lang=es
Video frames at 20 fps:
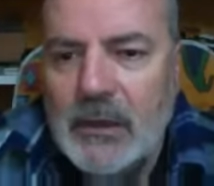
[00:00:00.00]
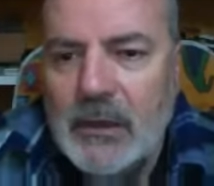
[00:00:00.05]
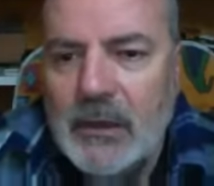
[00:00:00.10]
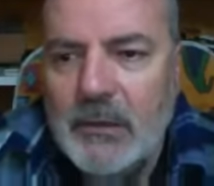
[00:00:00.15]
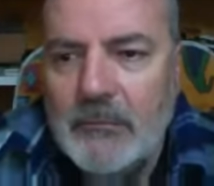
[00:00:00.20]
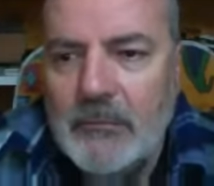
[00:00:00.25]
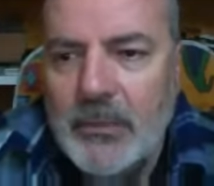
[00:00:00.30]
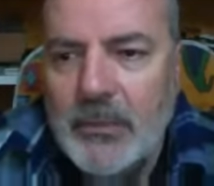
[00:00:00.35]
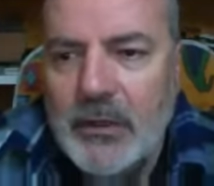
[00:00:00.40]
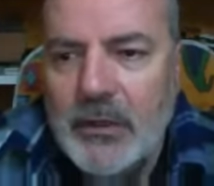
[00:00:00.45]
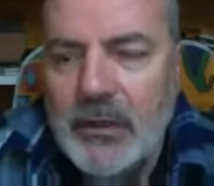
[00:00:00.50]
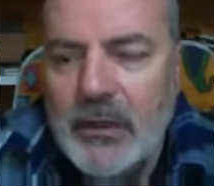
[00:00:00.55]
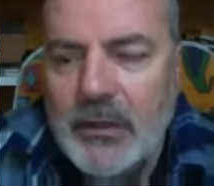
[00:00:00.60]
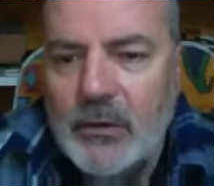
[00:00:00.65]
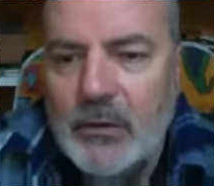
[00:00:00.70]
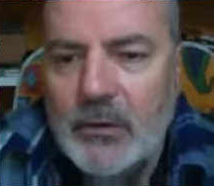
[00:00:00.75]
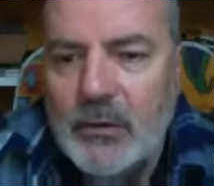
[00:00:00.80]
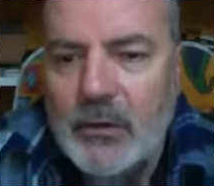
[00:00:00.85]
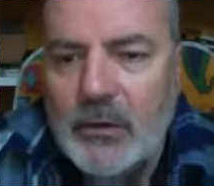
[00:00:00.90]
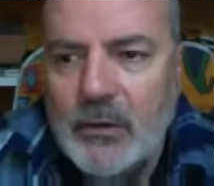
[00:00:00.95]
Y empezar,
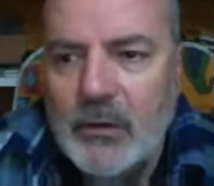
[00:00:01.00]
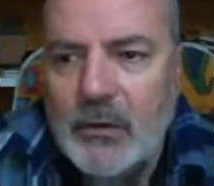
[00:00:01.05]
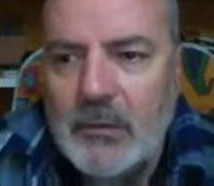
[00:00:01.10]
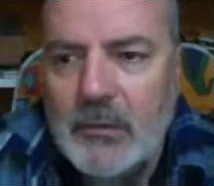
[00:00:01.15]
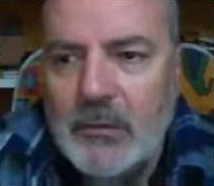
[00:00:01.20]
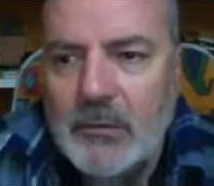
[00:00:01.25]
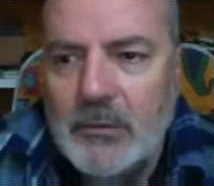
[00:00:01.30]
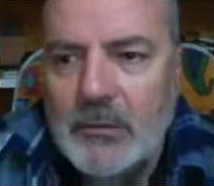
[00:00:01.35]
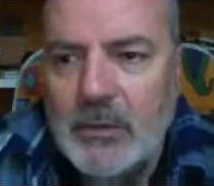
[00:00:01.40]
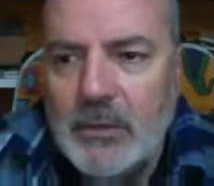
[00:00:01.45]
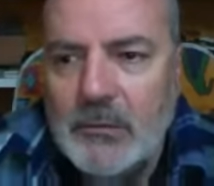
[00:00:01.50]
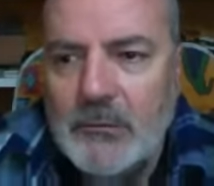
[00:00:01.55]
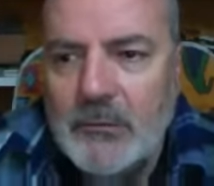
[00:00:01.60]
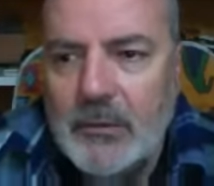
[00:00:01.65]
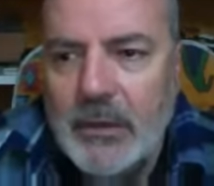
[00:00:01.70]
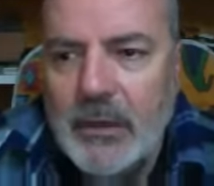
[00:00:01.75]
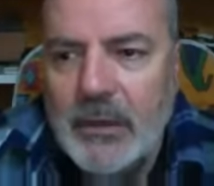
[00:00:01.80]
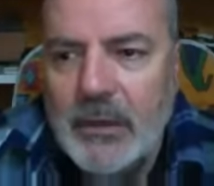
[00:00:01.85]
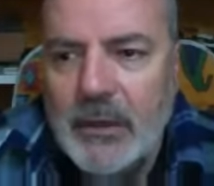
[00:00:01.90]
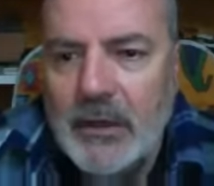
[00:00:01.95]
yo creo que vamos a
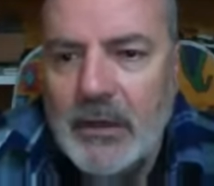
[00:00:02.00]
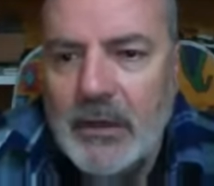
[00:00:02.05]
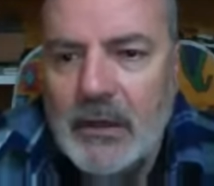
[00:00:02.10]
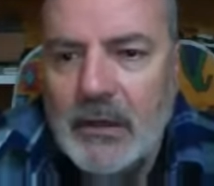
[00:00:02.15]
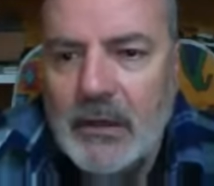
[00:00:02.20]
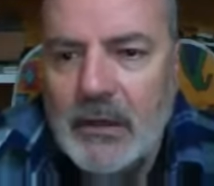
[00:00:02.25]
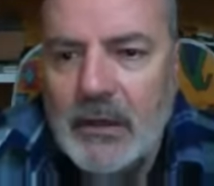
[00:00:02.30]
empezar